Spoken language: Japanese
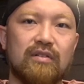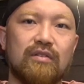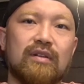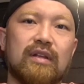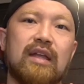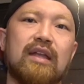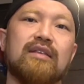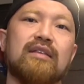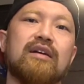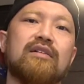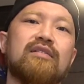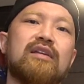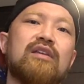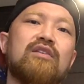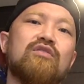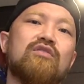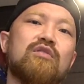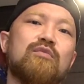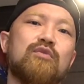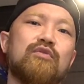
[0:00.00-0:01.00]
いうのはねたくさんい
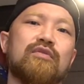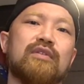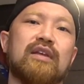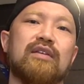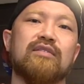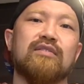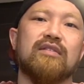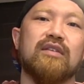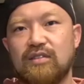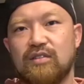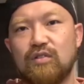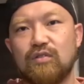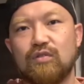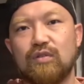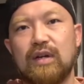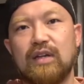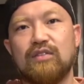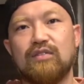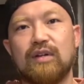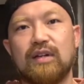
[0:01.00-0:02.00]
ると思うんです仕事
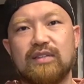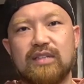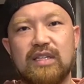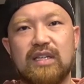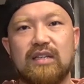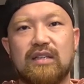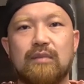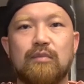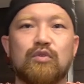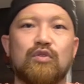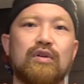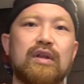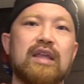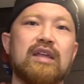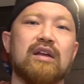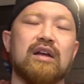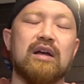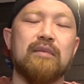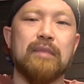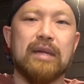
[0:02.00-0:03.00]
が忙しいでも
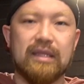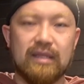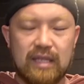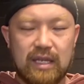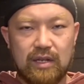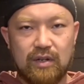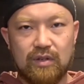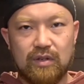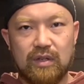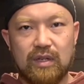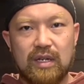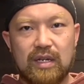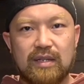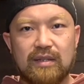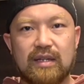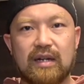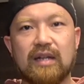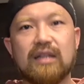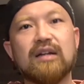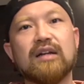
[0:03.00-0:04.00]
トレーニング頑張っている
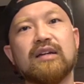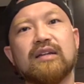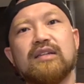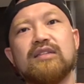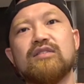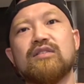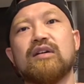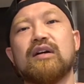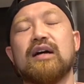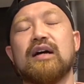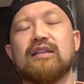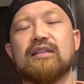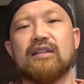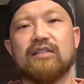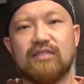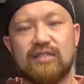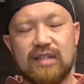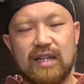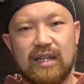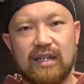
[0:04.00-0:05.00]
なかなか筋肉が発
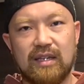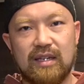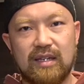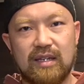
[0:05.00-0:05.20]
達しない